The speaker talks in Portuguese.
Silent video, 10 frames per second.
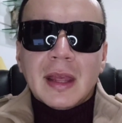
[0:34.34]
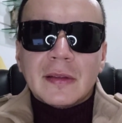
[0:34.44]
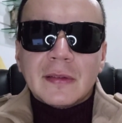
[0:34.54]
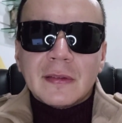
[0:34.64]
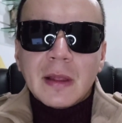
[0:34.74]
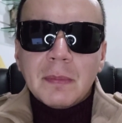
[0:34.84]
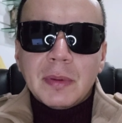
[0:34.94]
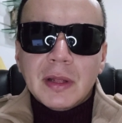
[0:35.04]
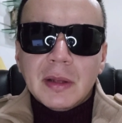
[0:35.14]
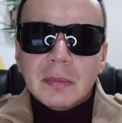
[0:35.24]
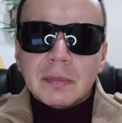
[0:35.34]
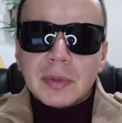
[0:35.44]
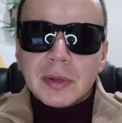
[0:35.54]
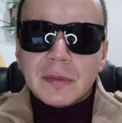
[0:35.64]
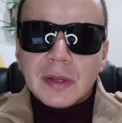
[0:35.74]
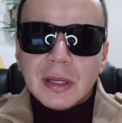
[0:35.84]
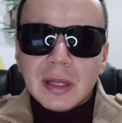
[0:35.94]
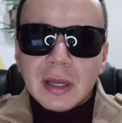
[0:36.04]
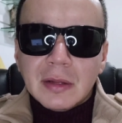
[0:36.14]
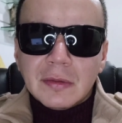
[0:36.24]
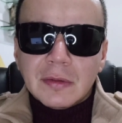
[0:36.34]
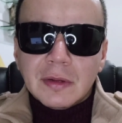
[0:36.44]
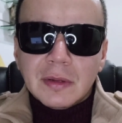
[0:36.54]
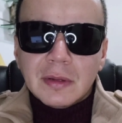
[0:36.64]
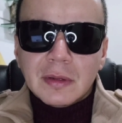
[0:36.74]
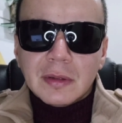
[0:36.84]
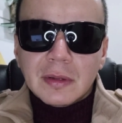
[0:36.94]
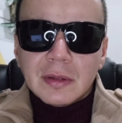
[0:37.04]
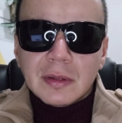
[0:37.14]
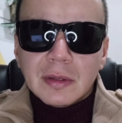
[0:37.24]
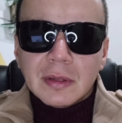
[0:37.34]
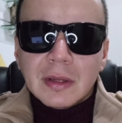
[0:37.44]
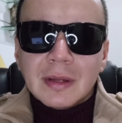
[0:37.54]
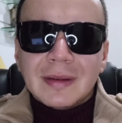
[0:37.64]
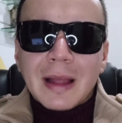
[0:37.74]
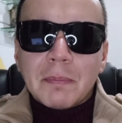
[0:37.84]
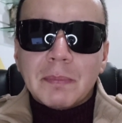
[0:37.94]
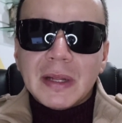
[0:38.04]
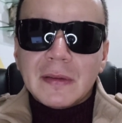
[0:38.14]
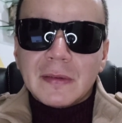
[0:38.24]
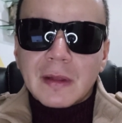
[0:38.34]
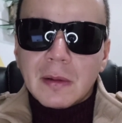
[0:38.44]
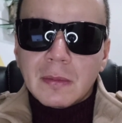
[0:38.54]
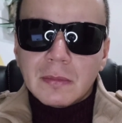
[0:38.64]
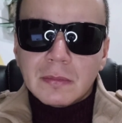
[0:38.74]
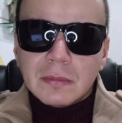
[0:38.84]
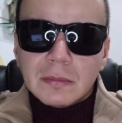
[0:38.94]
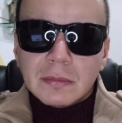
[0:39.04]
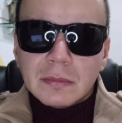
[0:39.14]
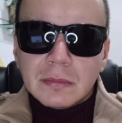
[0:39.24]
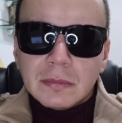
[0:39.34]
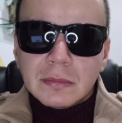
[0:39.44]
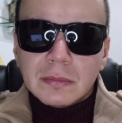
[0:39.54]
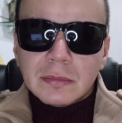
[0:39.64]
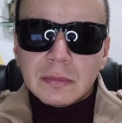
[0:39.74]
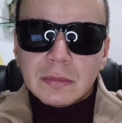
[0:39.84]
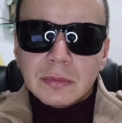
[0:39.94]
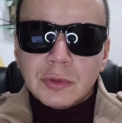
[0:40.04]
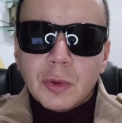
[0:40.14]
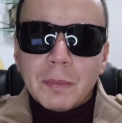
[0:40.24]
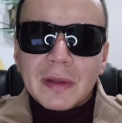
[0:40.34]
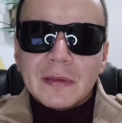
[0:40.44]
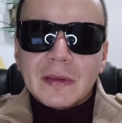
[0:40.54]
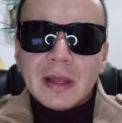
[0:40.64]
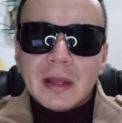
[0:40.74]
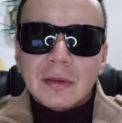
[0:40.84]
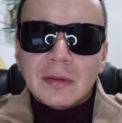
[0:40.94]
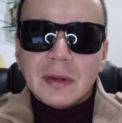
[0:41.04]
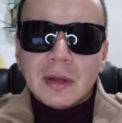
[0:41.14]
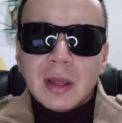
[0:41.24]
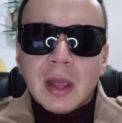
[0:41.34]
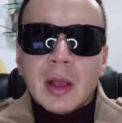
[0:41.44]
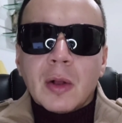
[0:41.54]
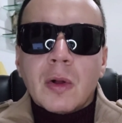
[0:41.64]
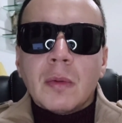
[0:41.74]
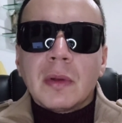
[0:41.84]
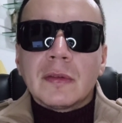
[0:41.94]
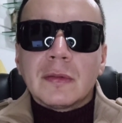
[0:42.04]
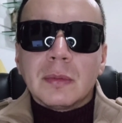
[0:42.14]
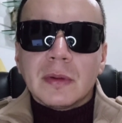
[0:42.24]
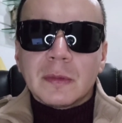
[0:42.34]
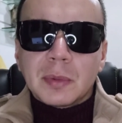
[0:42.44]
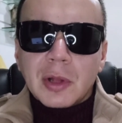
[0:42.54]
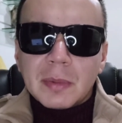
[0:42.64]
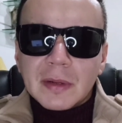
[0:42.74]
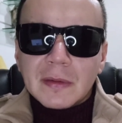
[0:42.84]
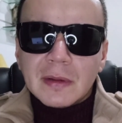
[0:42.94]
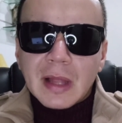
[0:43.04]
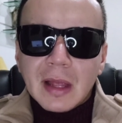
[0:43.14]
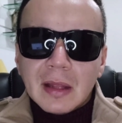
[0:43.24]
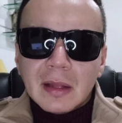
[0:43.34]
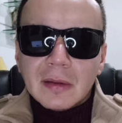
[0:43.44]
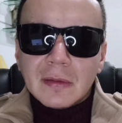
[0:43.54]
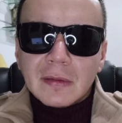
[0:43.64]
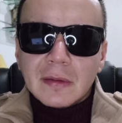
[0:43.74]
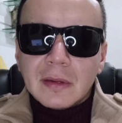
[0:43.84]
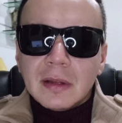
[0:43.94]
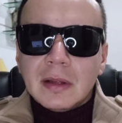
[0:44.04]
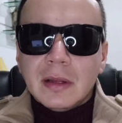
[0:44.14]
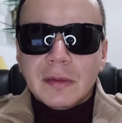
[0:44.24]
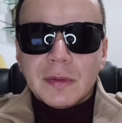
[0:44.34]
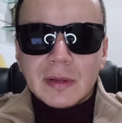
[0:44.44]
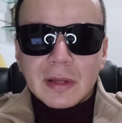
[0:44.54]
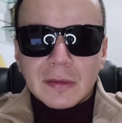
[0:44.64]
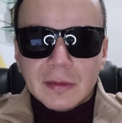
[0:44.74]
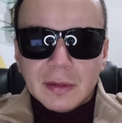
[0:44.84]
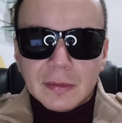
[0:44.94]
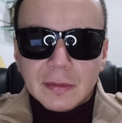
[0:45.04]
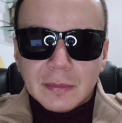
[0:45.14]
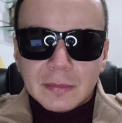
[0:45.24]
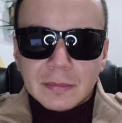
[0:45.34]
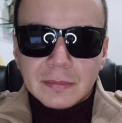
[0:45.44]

é sempre proveniente da prisão do paciente com as suas próprias ideias e fantasias.